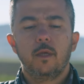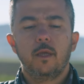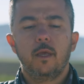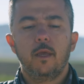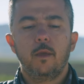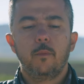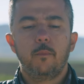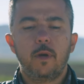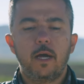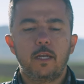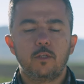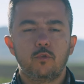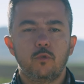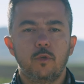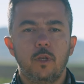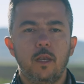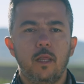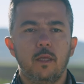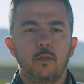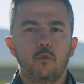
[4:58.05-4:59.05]
e,
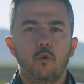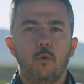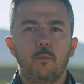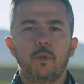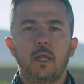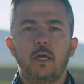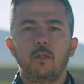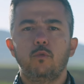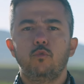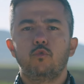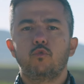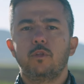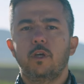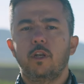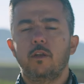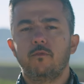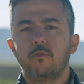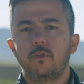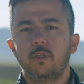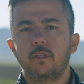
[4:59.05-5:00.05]
personele toprağın üst
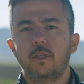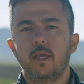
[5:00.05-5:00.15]
tarafında